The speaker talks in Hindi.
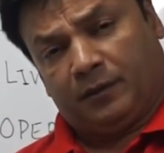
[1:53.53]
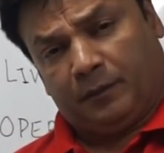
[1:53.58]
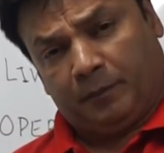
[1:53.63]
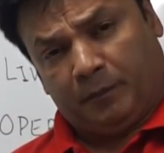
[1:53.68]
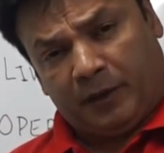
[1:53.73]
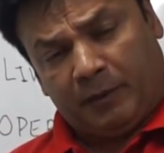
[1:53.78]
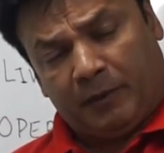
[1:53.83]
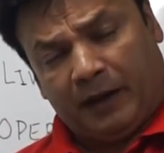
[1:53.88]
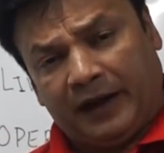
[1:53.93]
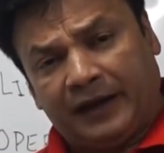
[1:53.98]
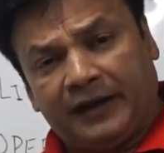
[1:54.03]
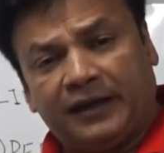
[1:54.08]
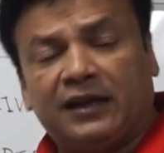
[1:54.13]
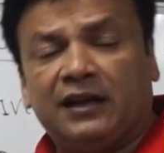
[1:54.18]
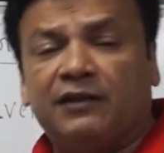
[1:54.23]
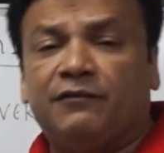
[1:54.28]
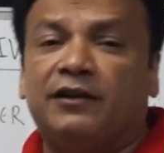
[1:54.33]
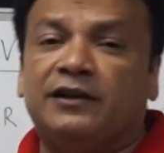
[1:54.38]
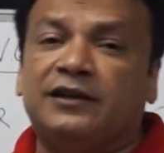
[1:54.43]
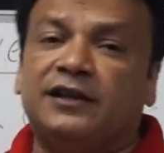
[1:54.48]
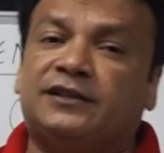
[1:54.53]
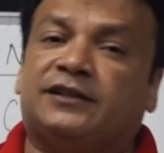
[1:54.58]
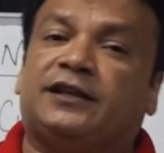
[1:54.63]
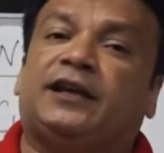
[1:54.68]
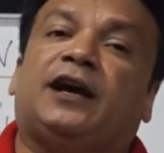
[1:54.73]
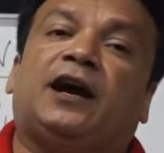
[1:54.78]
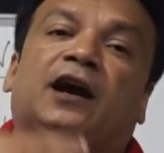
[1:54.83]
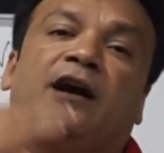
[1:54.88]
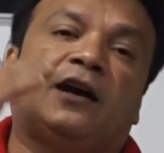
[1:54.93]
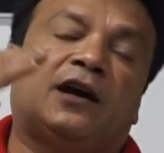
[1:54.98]
बीमारी की वजह से
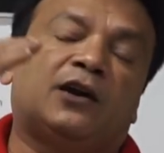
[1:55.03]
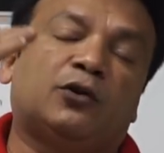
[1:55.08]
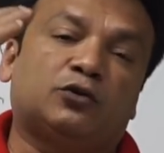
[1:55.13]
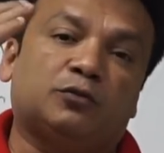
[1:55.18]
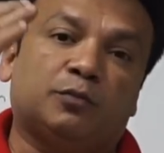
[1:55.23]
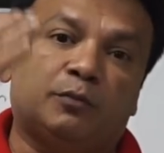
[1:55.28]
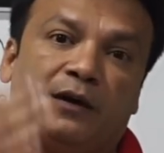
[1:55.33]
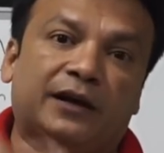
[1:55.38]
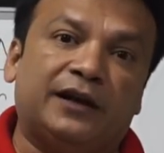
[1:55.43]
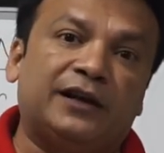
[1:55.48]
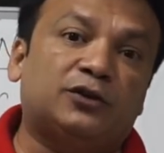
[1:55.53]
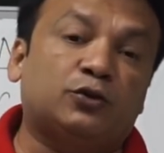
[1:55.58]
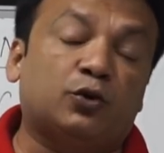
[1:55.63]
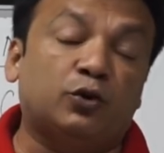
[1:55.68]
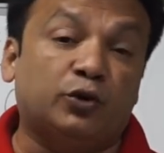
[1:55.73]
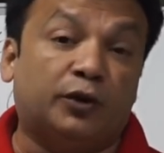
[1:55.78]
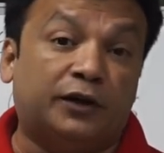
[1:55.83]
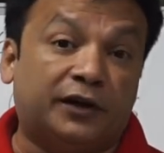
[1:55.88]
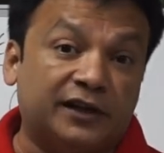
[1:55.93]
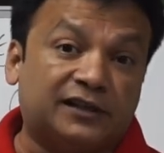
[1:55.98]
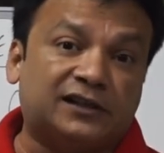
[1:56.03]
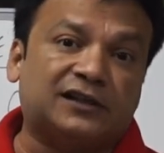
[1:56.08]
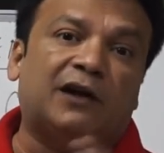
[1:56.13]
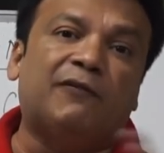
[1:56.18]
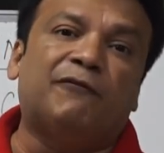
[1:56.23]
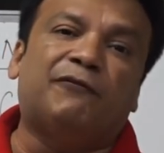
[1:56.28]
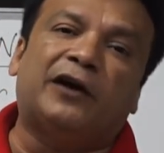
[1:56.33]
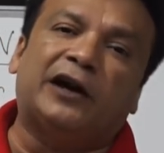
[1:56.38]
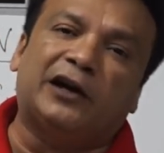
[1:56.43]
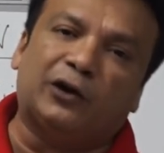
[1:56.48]
अगर उस मरीज को जो
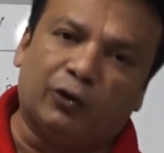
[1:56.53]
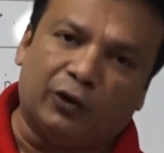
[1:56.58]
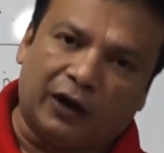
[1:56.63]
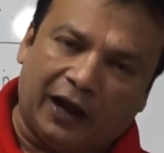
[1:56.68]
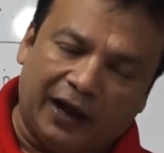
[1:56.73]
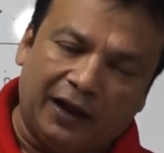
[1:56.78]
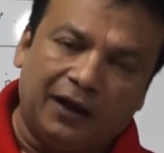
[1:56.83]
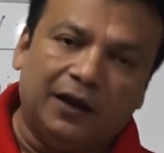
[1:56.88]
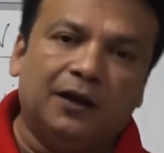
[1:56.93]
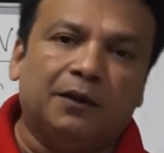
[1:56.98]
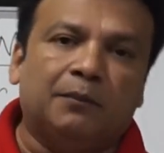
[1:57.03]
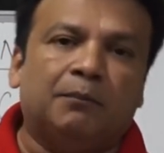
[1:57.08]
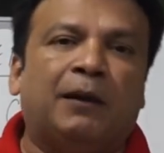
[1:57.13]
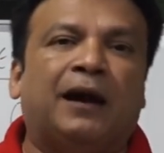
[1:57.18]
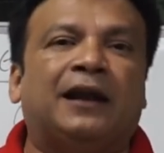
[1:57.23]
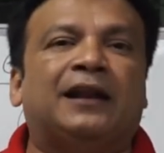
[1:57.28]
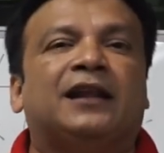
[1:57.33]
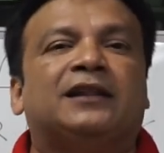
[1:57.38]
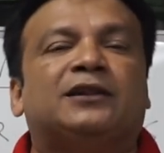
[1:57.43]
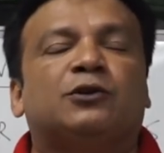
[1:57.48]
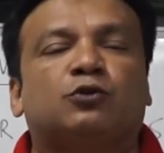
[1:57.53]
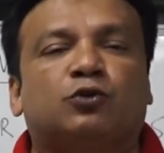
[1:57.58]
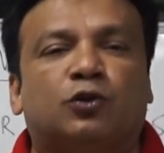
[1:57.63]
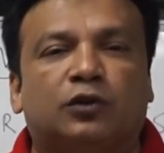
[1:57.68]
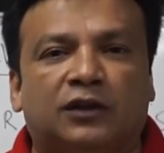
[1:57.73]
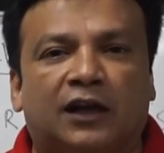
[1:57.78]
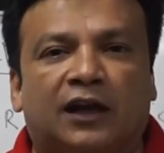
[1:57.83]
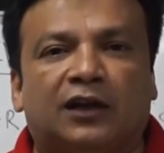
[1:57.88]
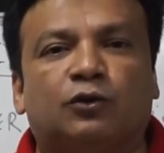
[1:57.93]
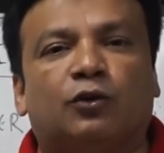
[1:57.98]
डिस्कम्फर्ट हो रहा है मान लेते उसको
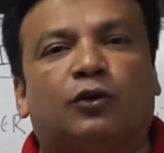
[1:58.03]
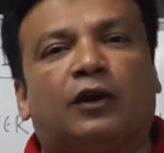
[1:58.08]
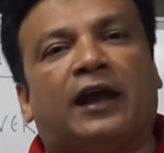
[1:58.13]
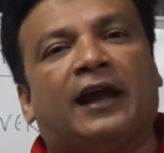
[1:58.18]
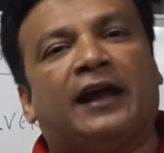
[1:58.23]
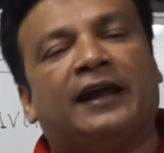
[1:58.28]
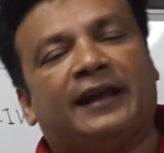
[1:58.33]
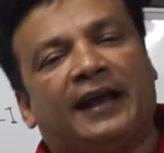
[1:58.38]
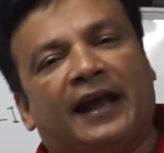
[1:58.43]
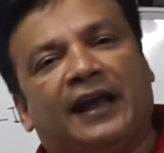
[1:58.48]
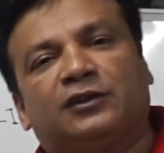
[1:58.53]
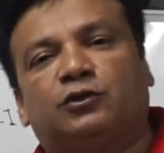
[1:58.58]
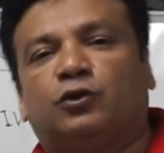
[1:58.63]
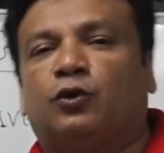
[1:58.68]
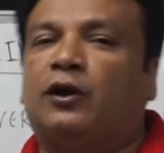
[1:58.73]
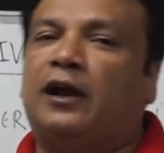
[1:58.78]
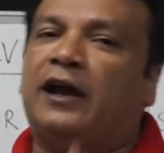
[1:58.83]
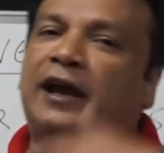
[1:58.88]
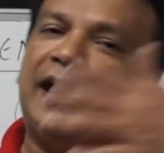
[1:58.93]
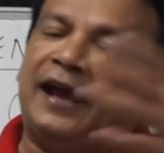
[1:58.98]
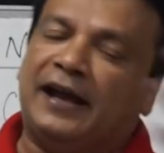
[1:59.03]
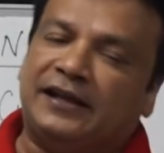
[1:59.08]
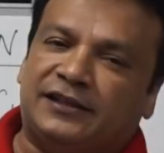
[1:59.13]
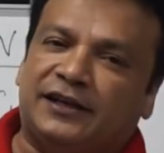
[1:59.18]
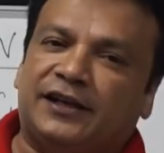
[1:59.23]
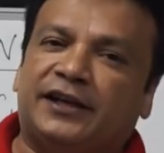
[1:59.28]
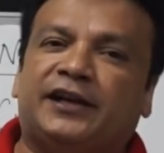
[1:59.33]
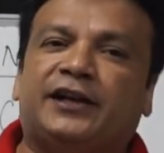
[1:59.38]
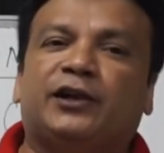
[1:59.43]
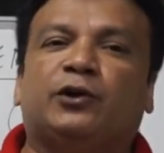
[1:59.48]
दर्द हो रहा है गैस हो रहा है
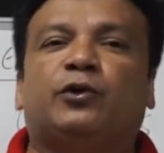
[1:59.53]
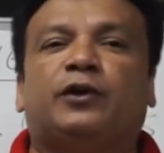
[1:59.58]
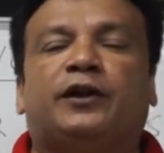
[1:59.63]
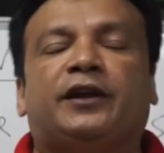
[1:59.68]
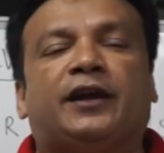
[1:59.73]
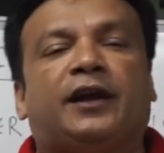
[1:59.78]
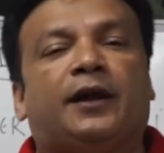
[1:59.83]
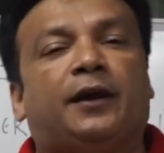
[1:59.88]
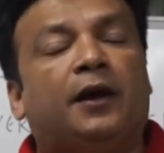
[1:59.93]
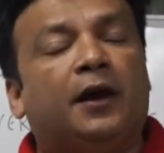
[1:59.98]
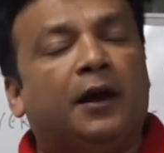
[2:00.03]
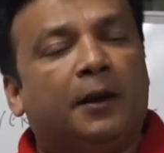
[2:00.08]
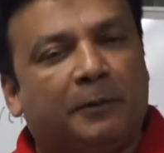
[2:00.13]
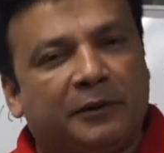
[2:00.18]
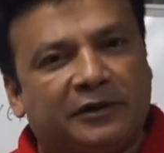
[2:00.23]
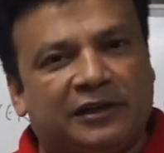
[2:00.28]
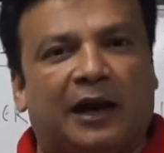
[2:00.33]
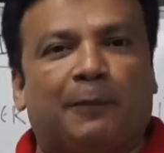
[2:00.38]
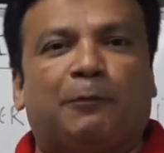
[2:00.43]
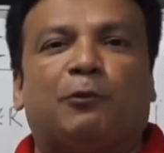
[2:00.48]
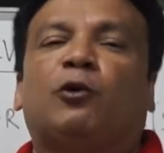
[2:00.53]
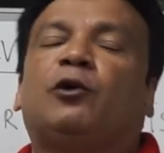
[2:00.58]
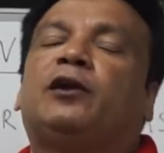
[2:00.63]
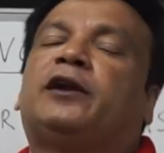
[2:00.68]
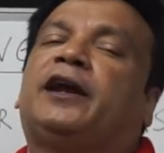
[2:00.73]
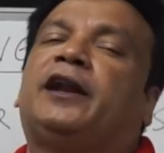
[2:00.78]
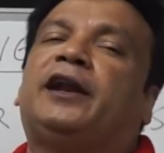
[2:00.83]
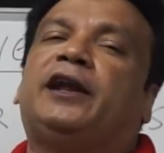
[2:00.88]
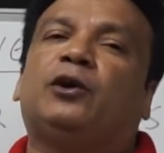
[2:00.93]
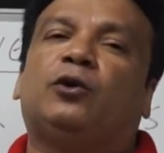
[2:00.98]
एसिडिटी हो रही है पेशाब खुल
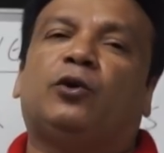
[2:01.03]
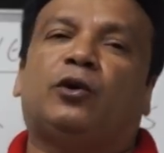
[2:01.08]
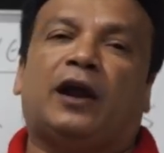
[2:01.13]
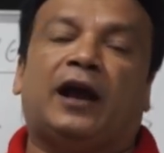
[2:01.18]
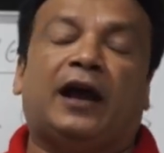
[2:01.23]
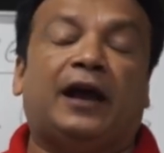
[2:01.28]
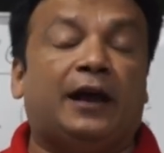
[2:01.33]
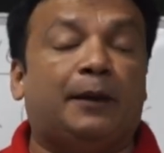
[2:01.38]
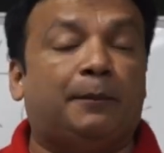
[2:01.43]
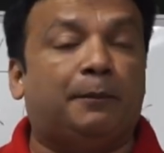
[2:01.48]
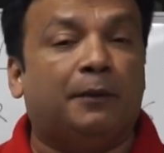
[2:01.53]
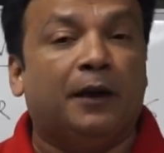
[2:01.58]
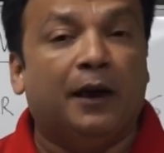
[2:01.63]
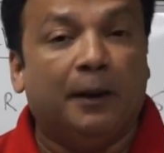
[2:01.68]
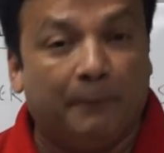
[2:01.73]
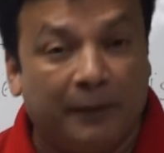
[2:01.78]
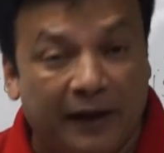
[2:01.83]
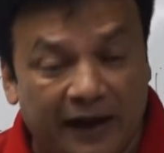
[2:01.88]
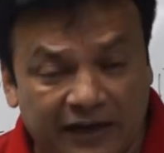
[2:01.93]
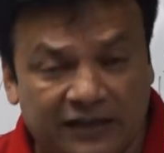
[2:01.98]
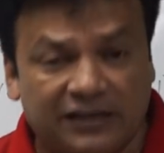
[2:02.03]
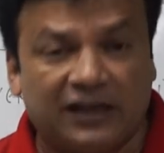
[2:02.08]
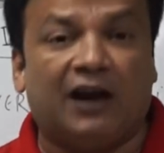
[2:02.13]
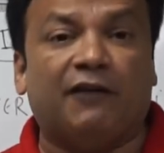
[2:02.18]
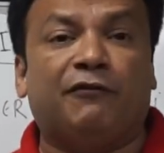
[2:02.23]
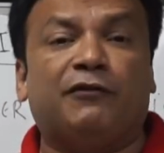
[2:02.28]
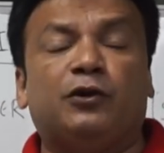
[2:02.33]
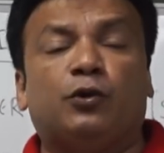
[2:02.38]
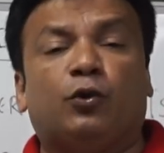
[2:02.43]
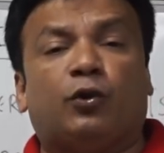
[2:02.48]
के नहीं हो रहा है पेट
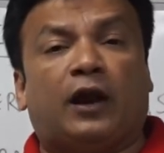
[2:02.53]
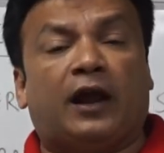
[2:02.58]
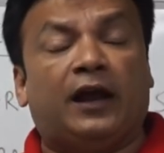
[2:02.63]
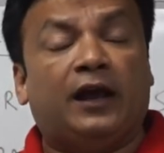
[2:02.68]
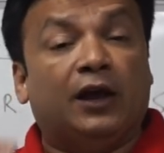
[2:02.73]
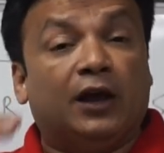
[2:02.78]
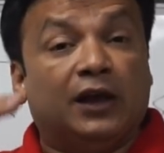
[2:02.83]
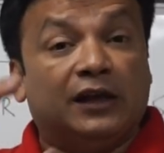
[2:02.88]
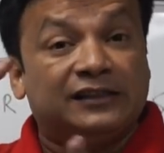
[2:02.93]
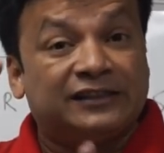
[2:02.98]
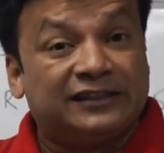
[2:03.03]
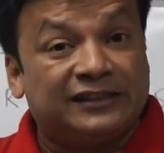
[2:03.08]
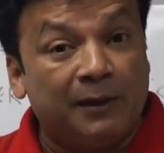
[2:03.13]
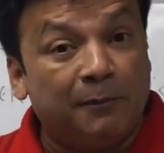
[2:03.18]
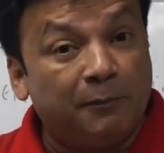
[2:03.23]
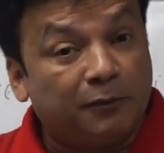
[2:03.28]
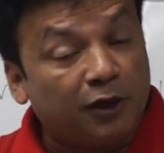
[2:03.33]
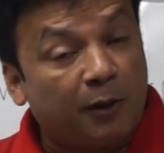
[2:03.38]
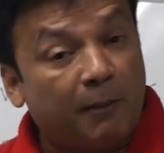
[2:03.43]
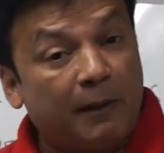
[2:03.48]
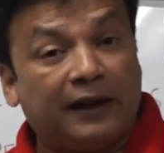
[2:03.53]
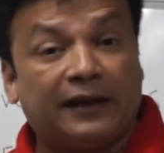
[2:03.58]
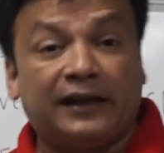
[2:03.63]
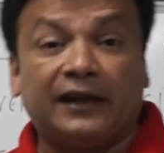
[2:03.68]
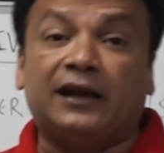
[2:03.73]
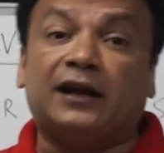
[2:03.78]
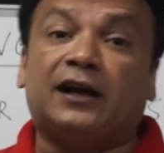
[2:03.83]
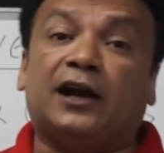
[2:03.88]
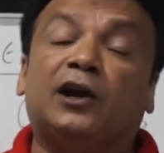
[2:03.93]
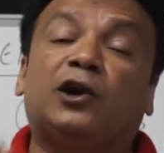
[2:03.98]
साफ नहीं हो रहा है
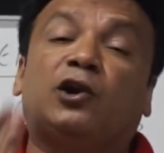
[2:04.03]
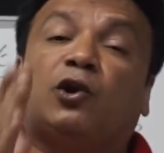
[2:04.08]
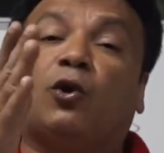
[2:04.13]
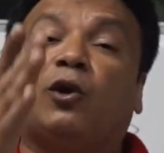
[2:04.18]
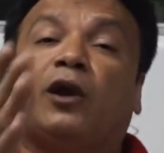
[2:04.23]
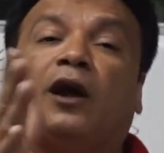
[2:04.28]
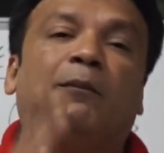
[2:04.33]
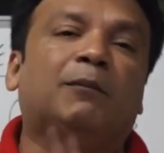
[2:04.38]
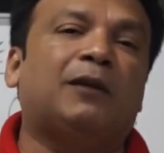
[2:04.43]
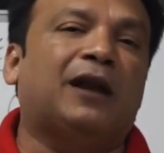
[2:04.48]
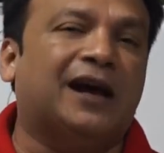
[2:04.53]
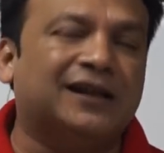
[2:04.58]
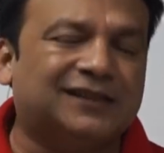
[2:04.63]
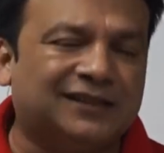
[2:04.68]
सिम्टोमेटिक कंट्रोल हम ला